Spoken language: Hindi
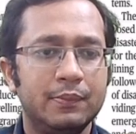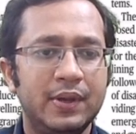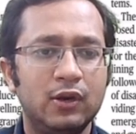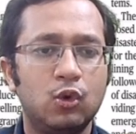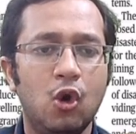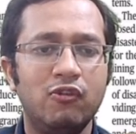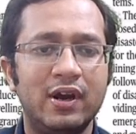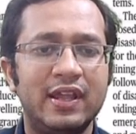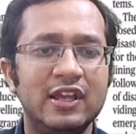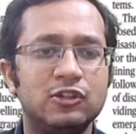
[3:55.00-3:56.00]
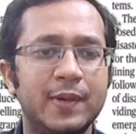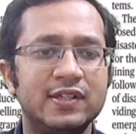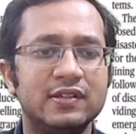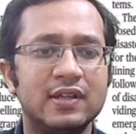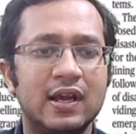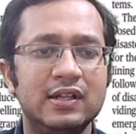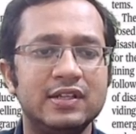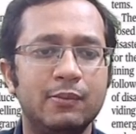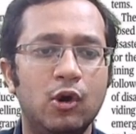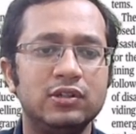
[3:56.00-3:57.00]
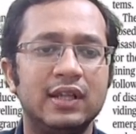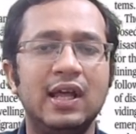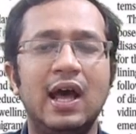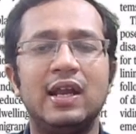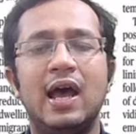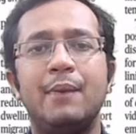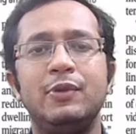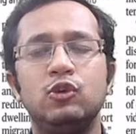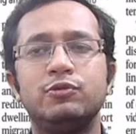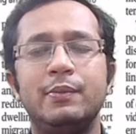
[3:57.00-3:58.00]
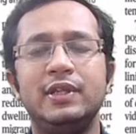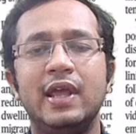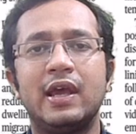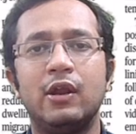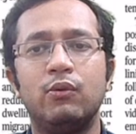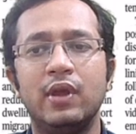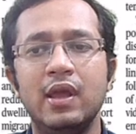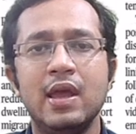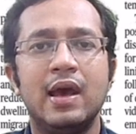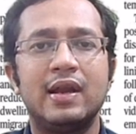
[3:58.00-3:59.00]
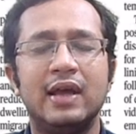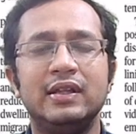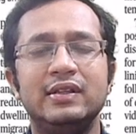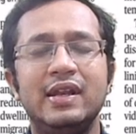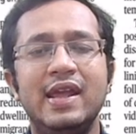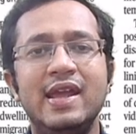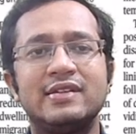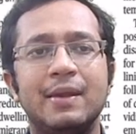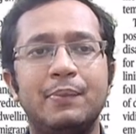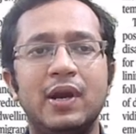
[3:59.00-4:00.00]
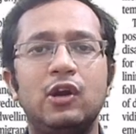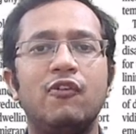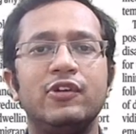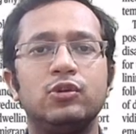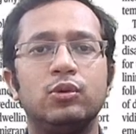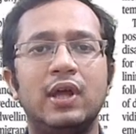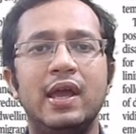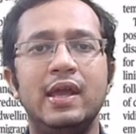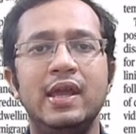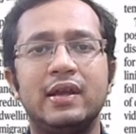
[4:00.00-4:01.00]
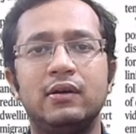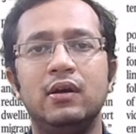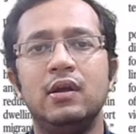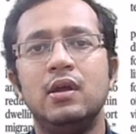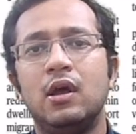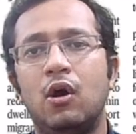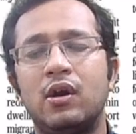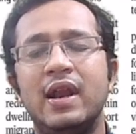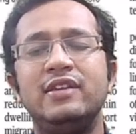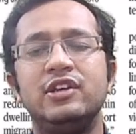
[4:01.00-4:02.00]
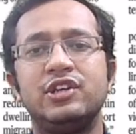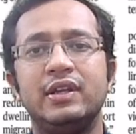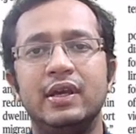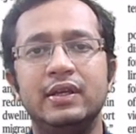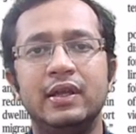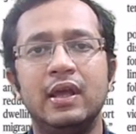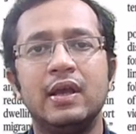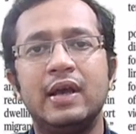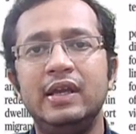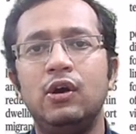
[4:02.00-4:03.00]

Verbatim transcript: फिर को वर्किंग स्पेसिस का कल्चर बहुत ज्यादा आ रहा है आप न्यूज में भी देख रहे होंगे राधर देन एक सेपरेट ऑफिस होता है एक ऑर्गेनाइजेशन के लिए कई